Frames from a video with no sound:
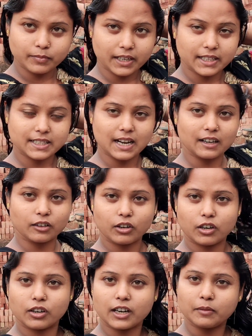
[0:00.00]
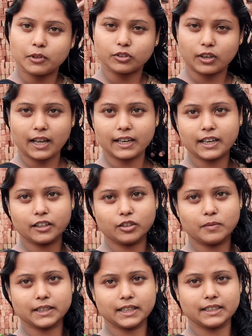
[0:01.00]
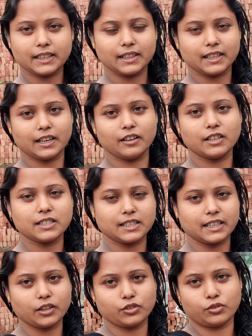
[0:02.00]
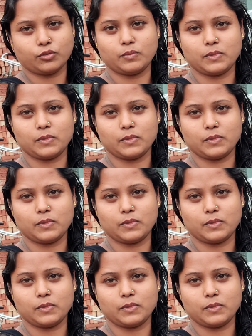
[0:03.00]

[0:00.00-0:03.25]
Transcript: মানে স্নান করে ওঠার মতো কালকেই তো মাথায় তেল দেওয়া হয়েছে দেখেছো